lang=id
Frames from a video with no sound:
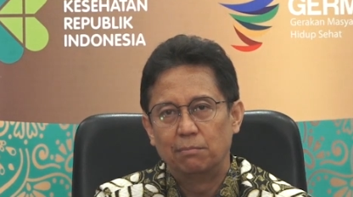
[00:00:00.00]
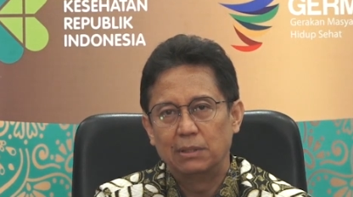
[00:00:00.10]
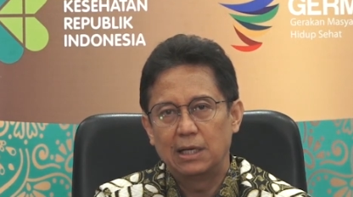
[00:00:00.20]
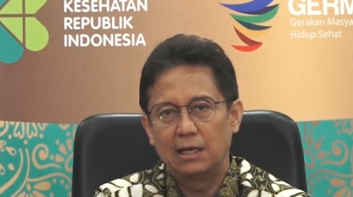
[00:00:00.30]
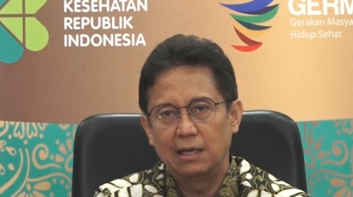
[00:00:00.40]

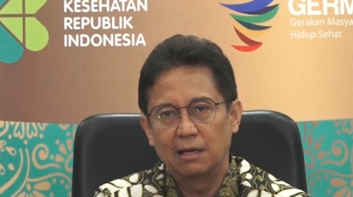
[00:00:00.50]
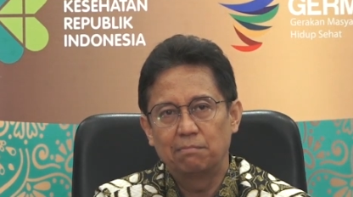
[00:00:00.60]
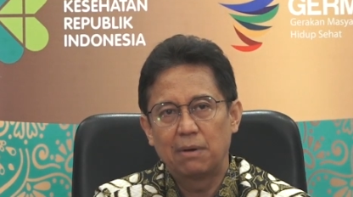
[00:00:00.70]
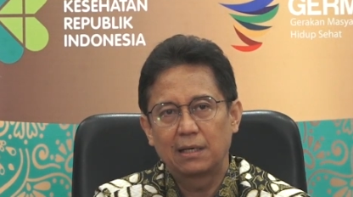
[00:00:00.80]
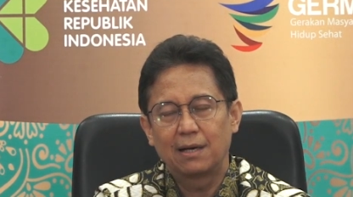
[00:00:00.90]
menjadi
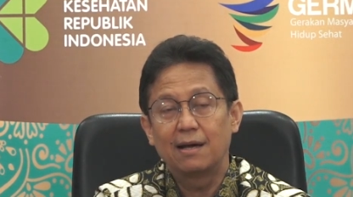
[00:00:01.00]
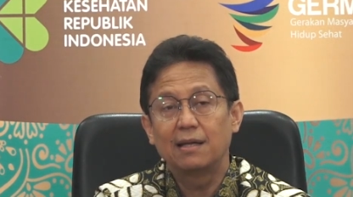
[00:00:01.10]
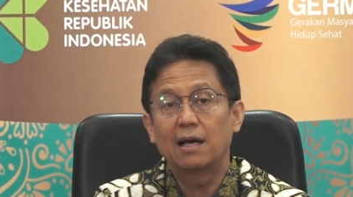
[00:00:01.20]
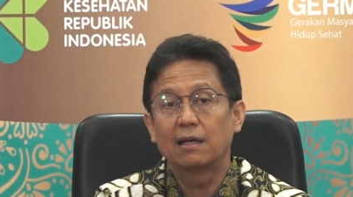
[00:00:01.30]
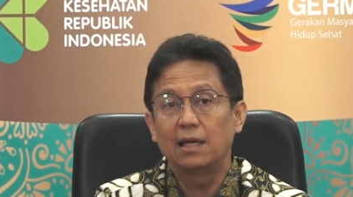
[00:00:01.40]

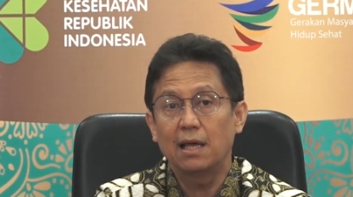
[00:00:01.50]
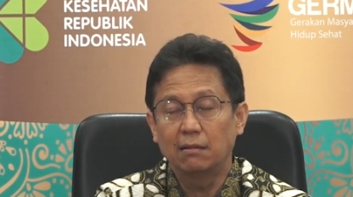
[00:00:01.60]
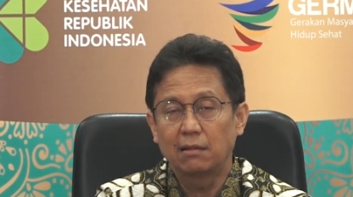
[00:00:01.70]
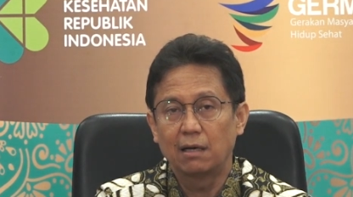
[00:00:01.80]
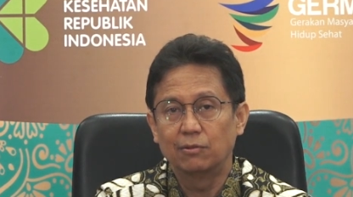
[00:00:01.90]
lembaga yang
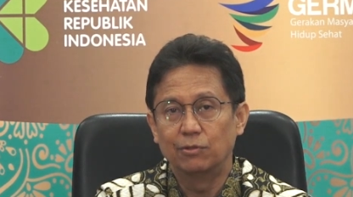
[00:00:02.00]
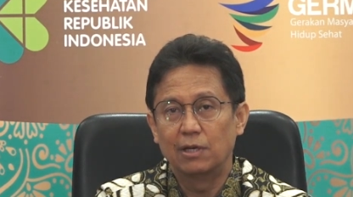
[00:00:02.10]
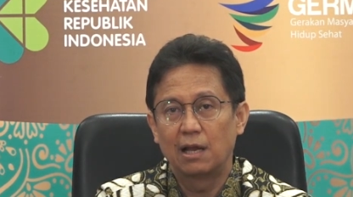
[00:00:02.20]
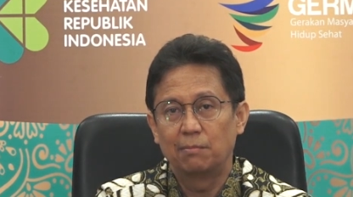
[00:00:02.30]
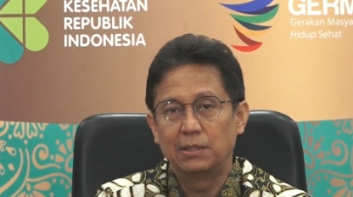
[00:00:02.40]
kian tangguh
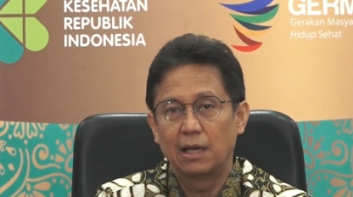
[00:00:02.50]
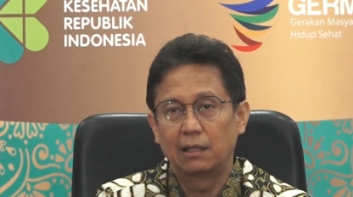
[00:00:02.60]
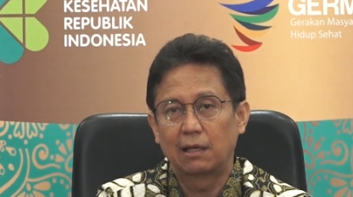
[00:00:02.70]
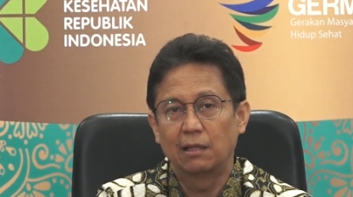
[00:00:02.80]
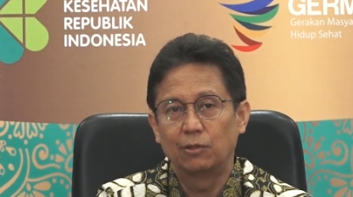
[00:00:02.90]
dalam
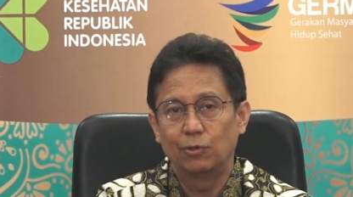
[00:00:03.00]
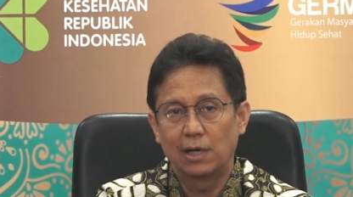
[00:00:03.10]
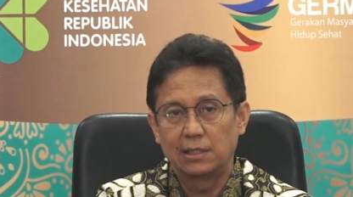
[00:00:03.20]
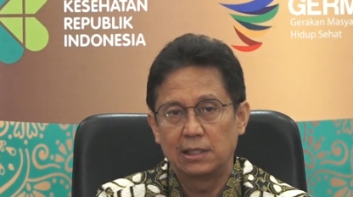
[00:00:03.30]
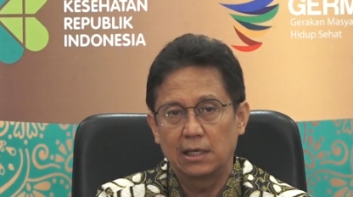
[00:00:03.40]
menjalankan
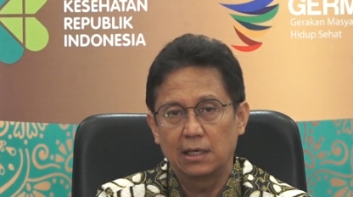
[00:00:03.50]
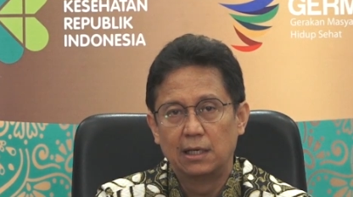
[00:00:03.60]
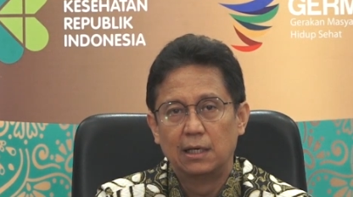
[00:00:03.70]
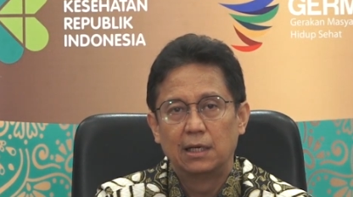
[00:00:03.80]
tugasnya